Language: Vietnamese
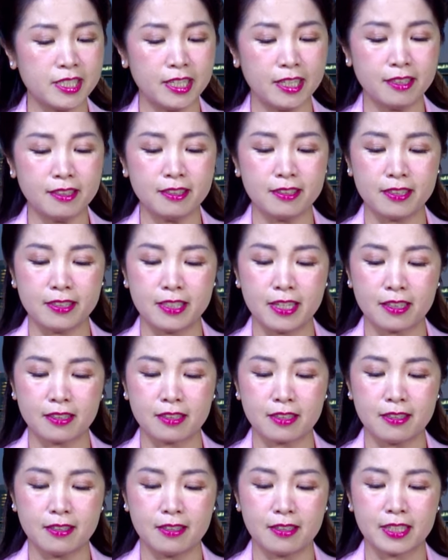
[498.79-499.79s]
những người dân
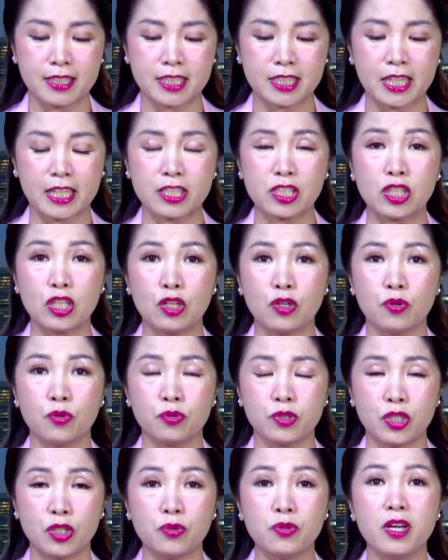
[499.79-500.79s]
thường là sẽ chịu
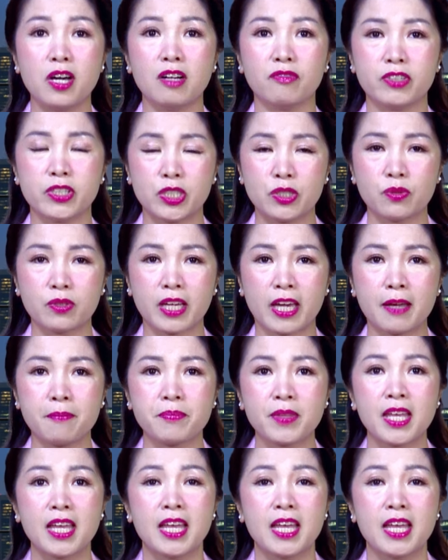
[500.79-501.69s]
chịu đơn và chịu kép